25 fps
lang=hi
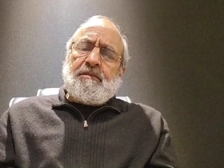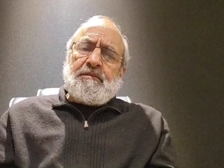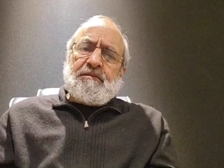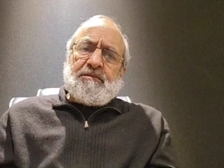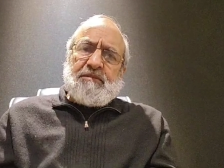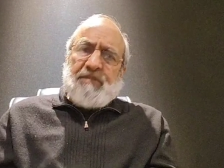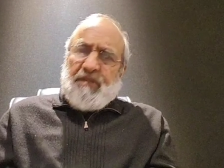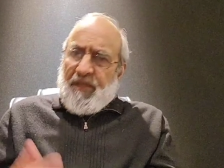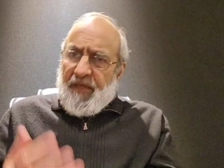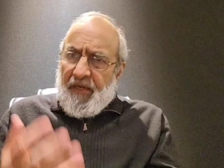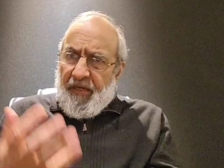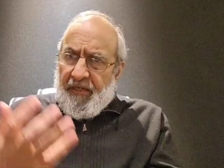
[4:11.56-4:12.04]

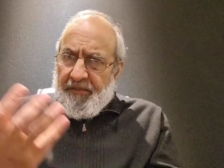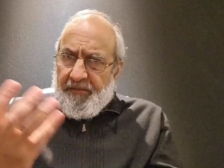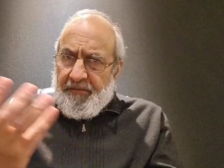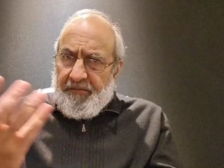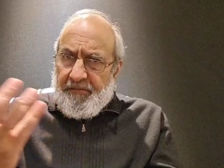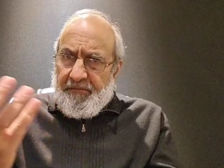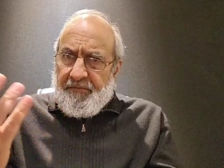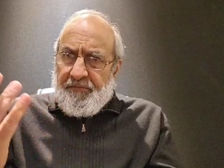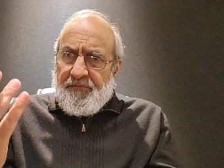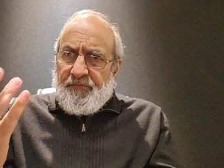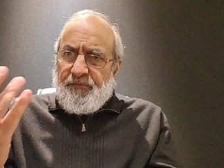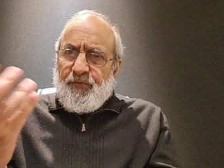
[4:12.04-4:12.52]

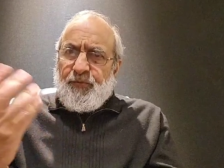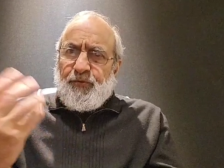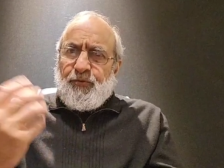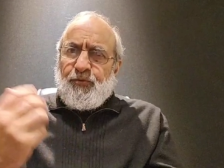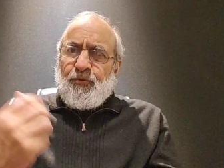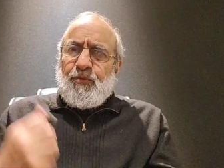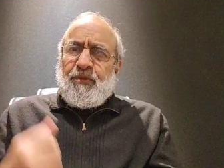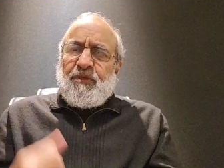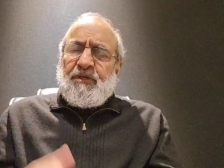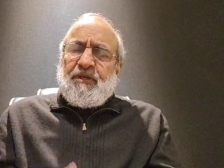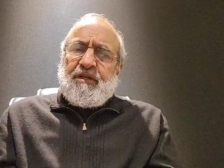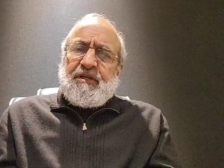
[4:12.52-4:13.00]
ज़क़़त
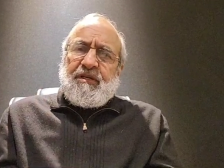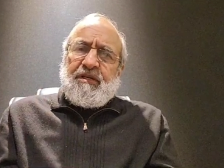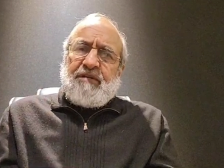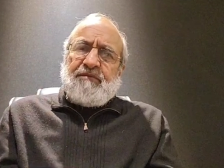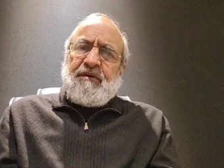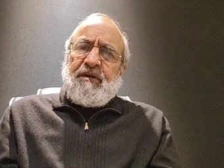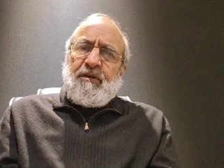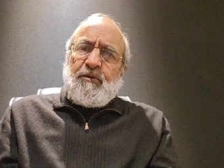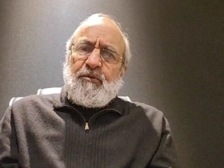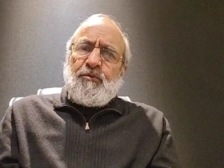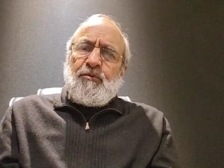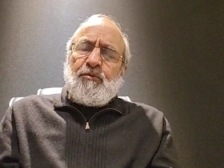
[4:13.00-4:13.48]
वसूल करने
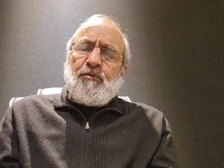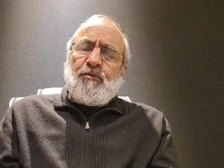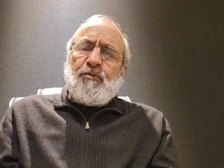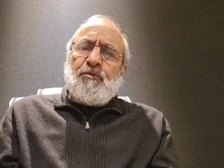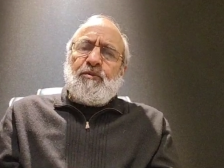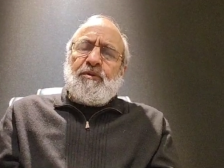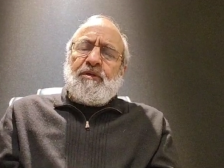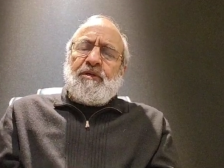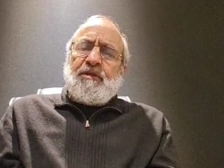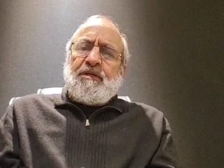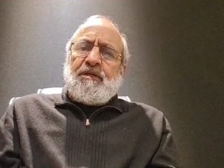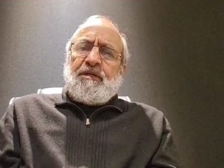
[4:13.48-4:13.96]
वालों को
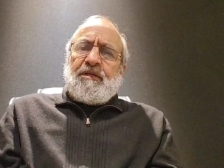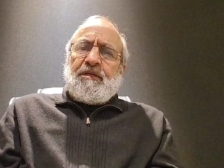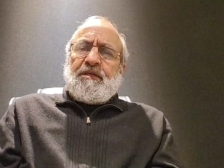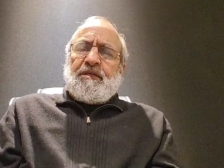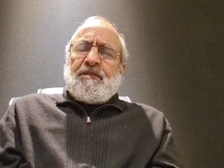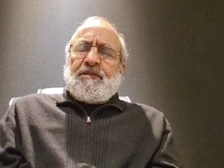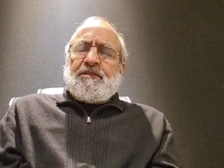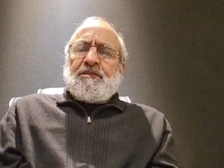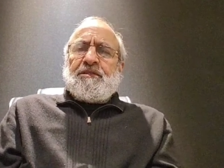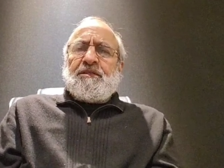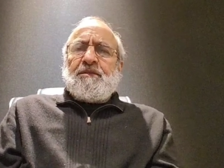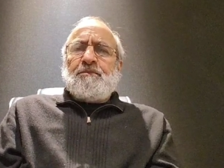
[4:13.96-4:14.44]

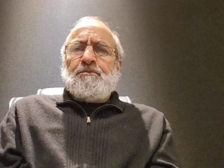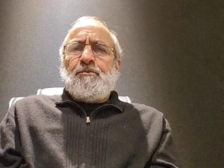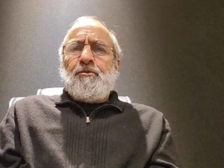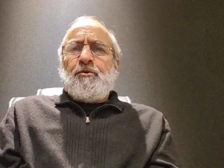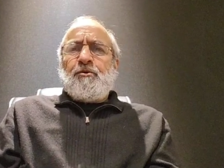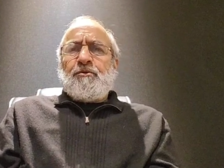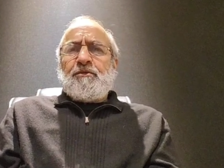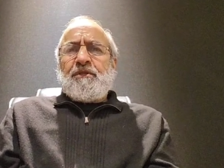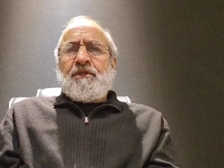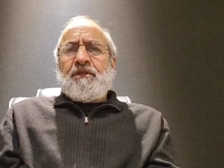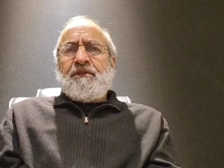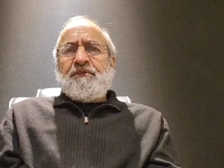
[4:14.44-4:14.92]
जब
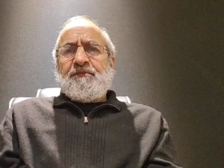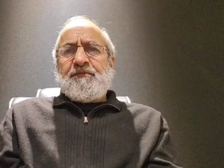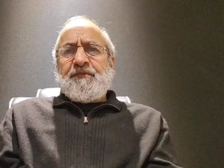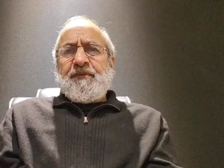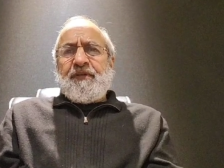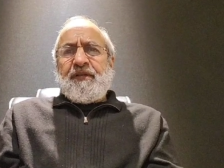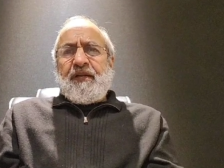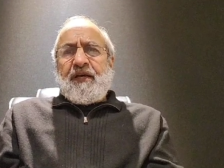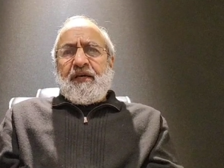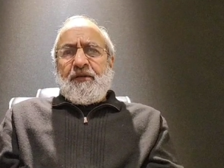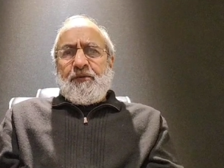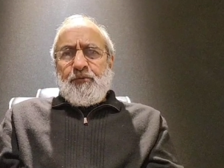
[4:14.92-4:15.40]
मुख्तलिफ़
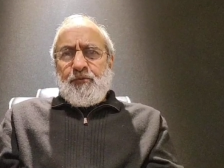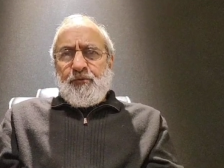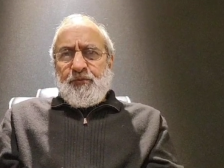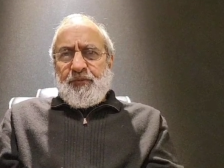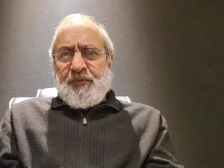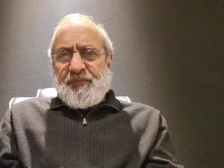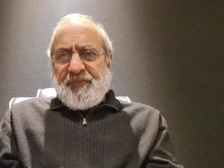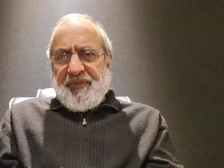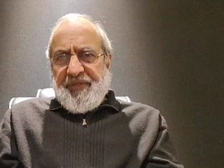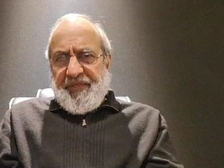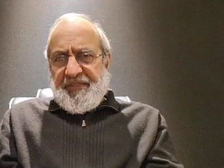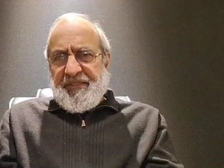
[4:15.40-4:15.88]
इलाक़ों
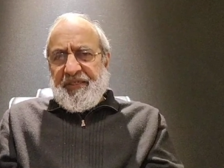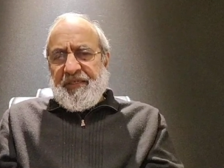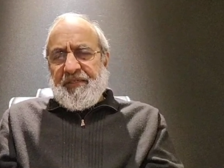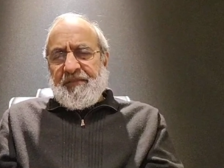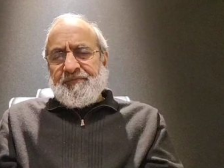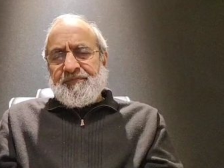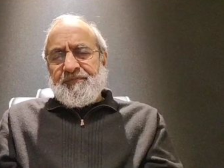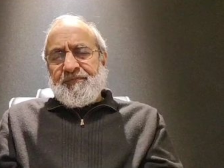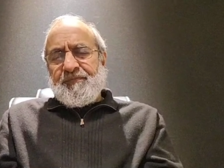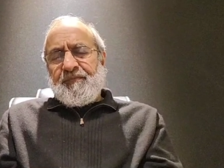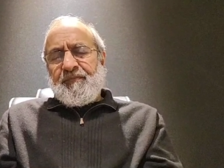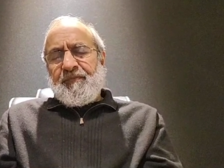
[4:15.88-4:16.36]
में भेजा
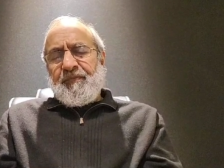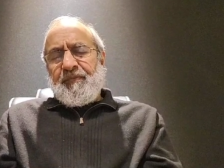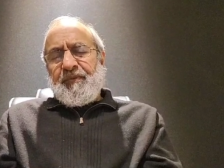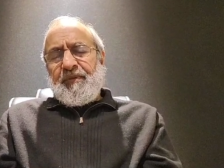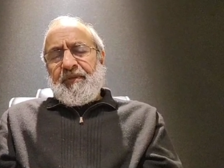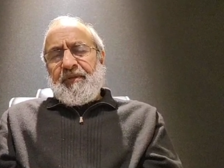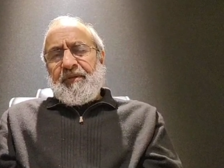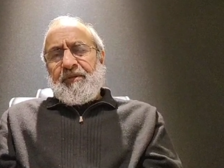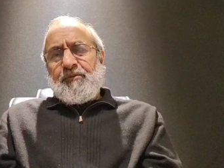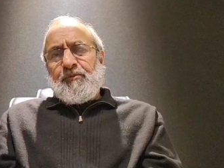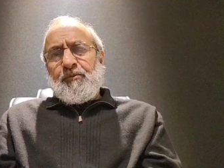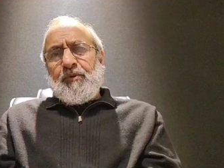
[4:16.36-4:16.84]

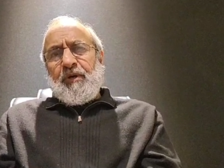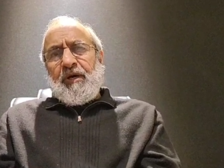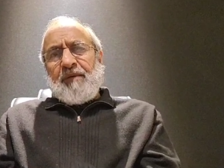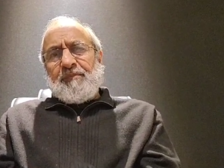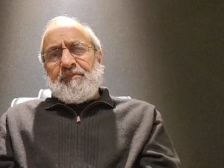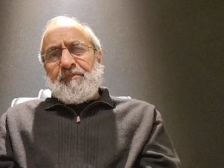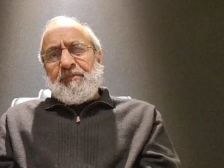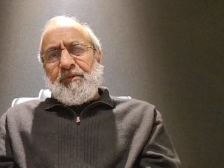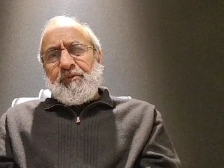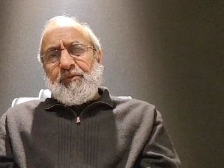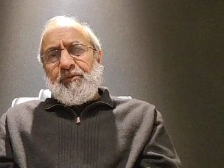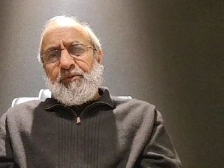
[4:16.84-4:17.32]
तो
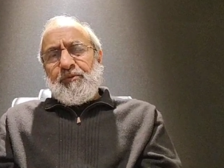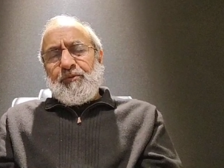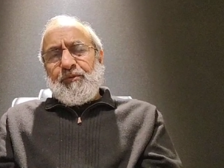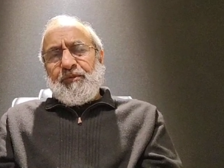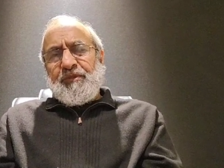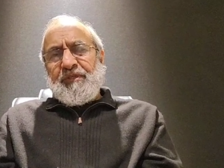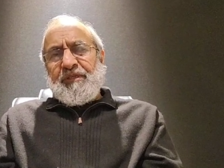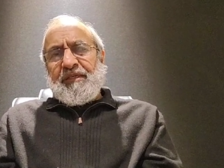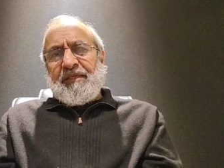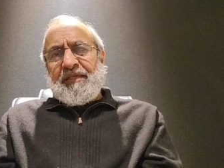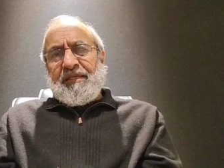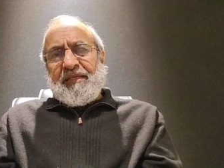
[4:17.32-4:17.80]
आपने उनको
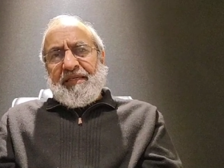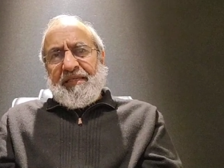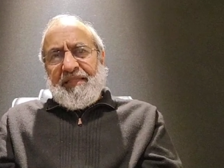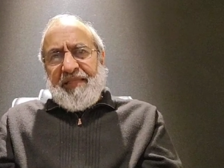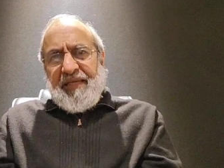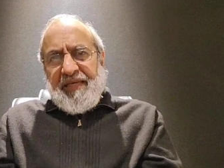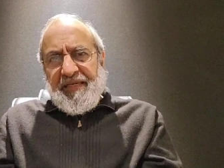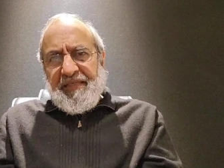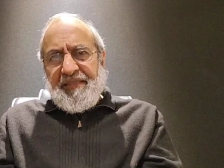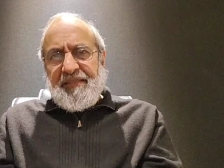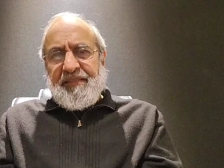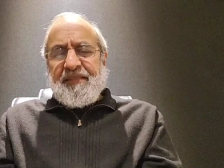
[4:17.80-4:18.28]
ये
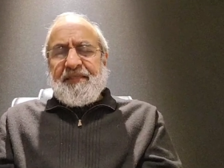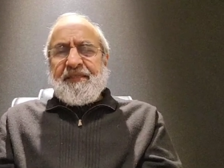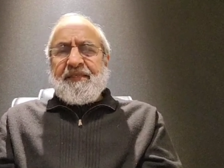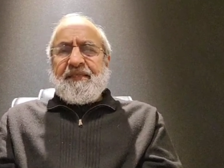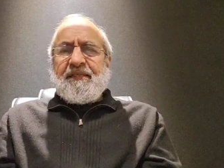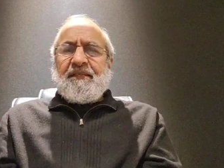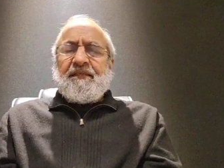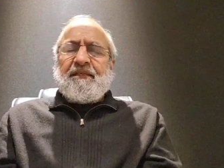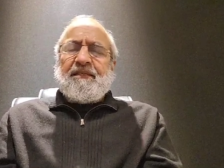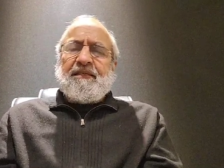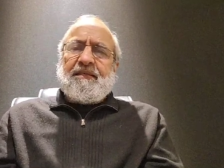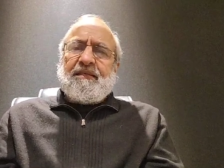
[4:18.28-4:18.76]
हिदायत की
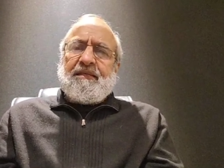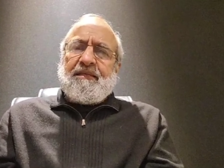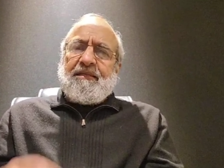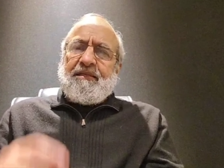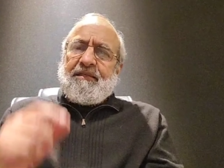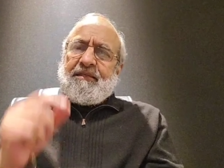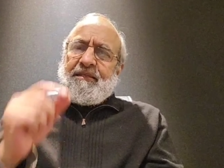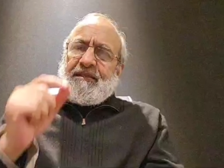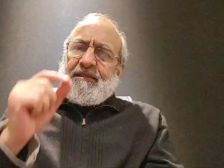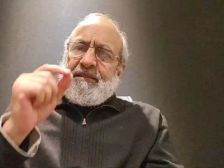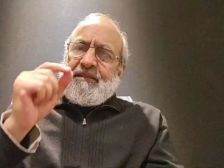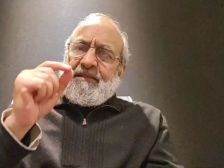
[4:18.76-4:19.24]

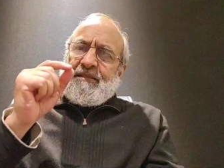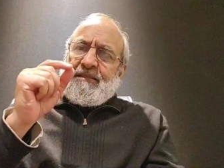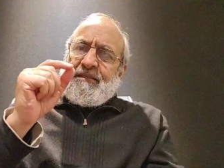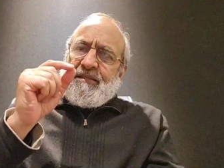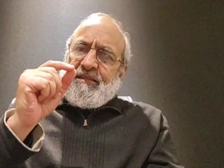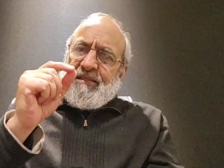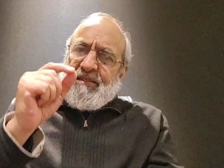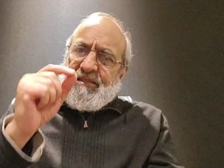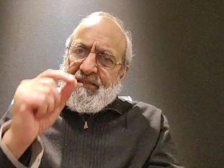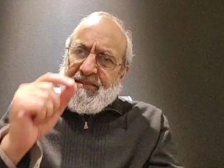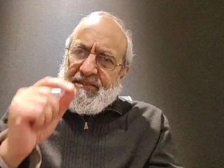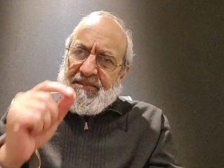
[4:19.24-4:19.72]

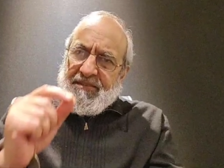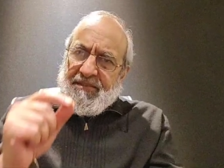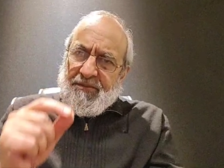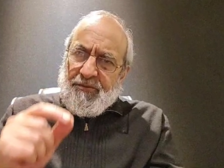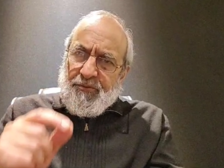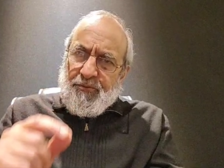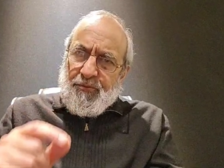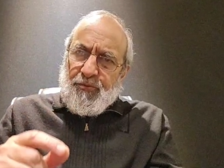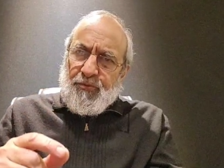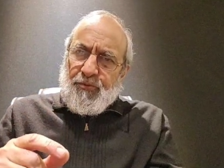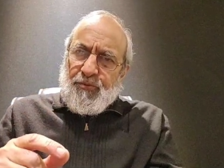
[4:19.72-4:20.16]
यस्सिरु